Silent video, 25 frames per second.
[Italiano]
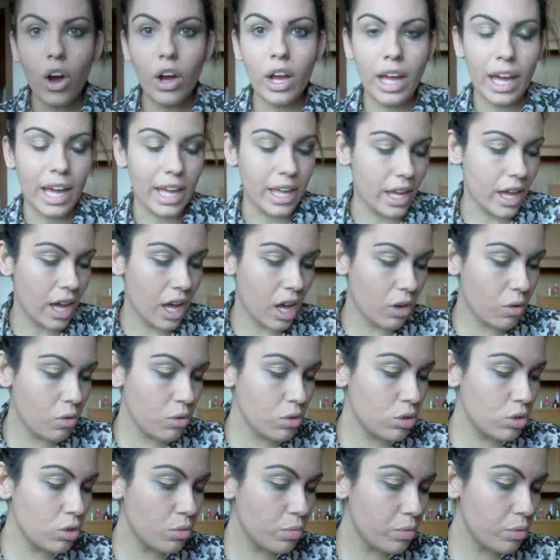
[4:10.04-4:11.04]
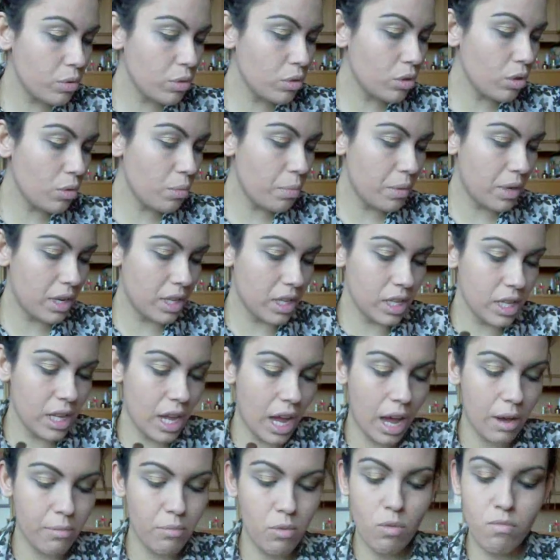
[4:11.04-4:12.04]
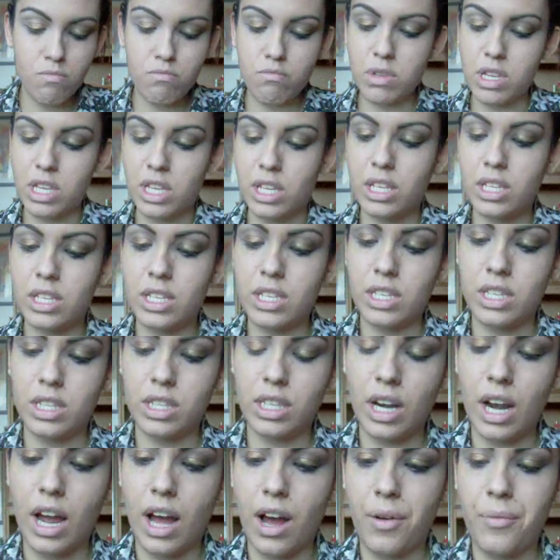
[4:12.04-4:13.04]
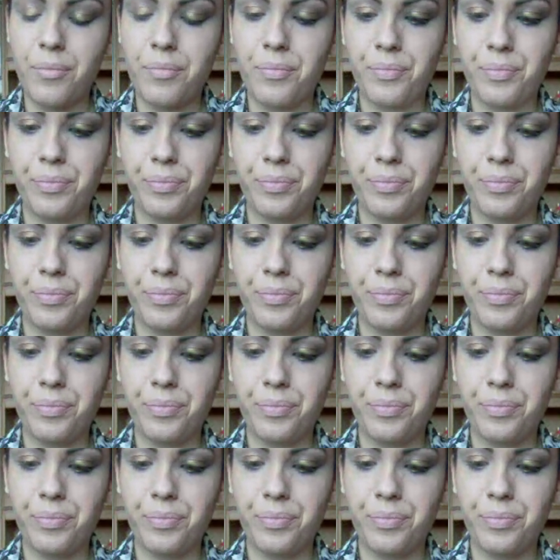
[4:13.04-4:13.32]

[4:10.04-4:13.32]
ok a questo punto prendiamo un mix tra